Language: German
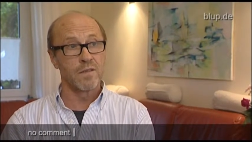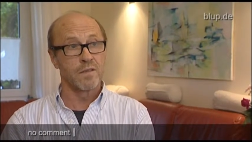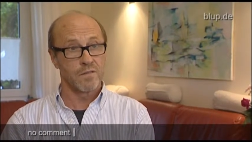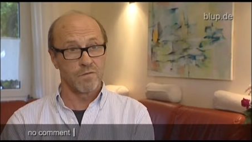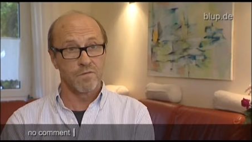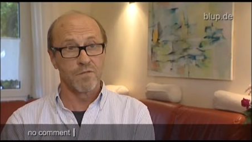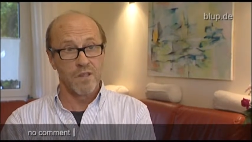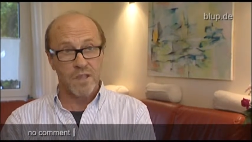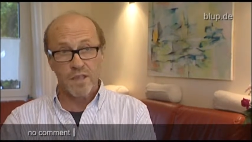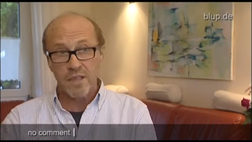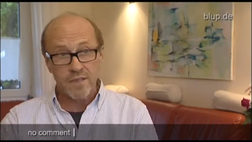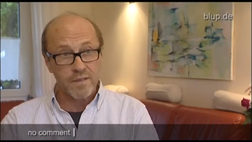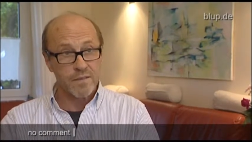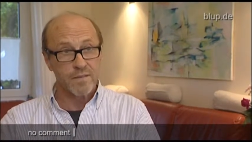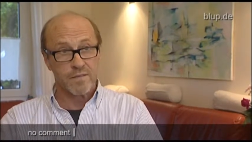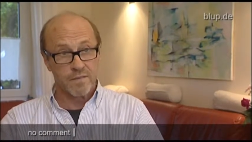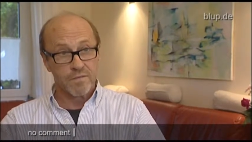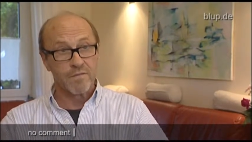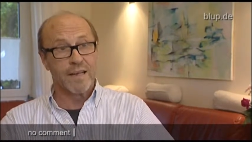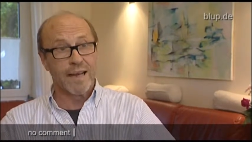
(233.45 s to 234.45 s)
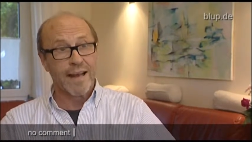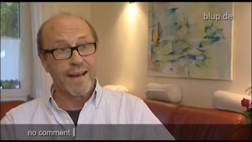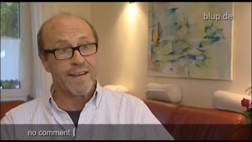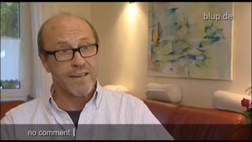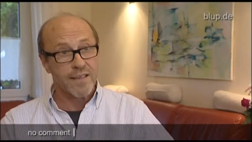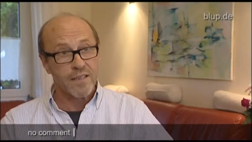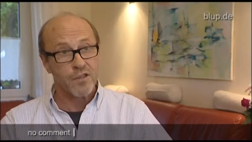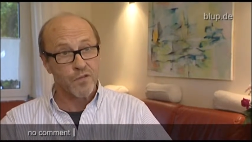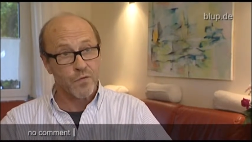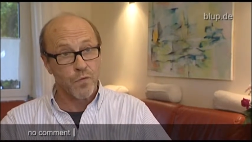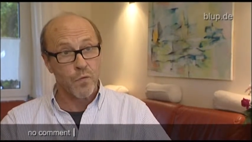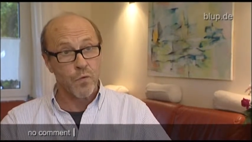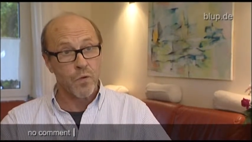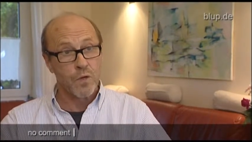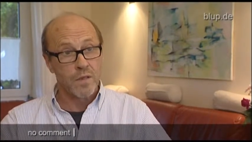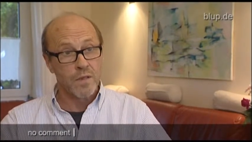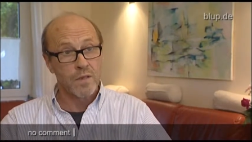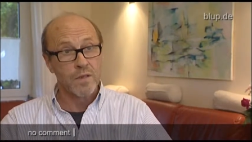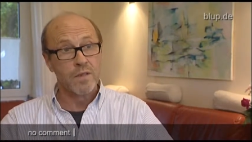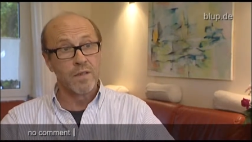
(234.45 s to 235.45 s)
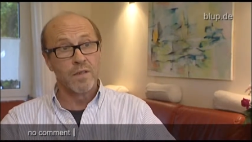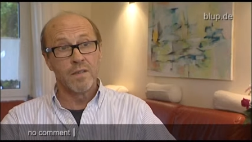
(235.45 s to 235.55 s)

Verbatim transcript: das wäre jetzt, läge jetzt vor,